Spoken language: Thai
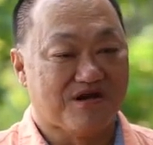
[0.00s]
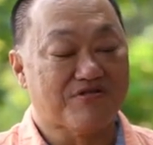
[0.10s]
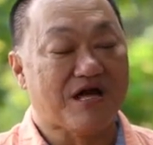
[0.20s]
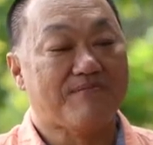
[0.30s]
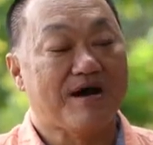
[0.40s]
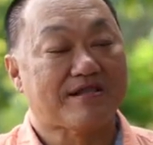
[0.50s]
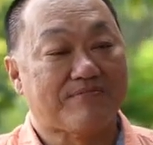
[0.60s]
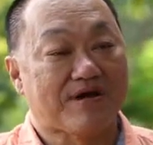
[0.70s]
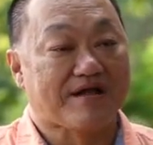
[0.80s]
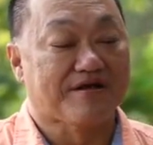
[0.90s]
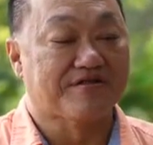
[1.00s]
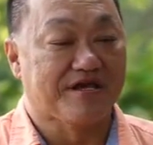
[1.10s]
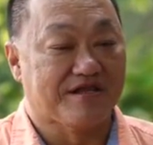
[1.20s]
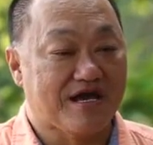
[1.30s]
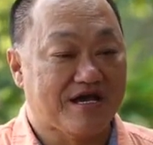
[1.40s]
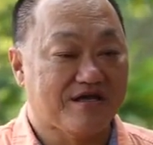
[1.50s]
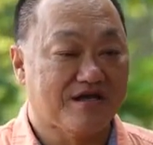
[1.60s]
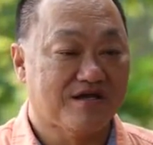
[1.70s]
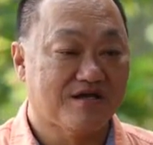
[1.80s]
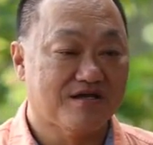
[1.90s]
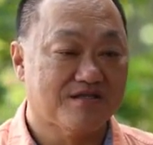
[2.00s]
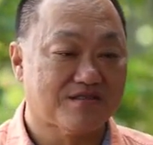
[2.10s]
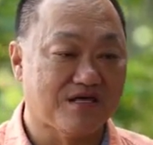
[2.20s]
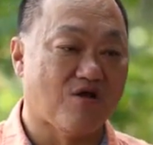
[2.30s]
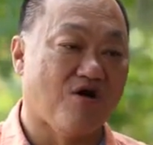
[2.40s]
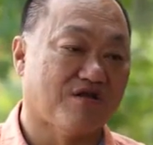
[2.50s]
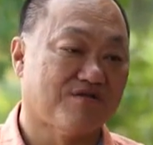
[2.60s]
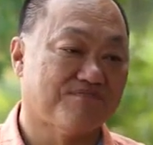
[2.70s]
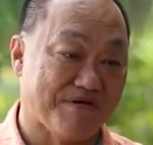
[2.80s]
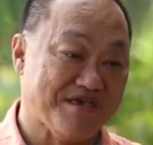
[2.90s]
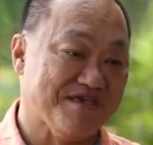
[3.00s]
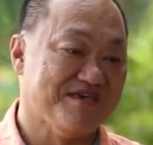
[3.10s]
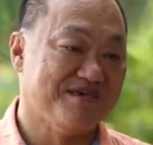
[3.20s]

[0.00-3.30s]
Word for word: เขาสามารถทำการเกษตรได้ตลอดปี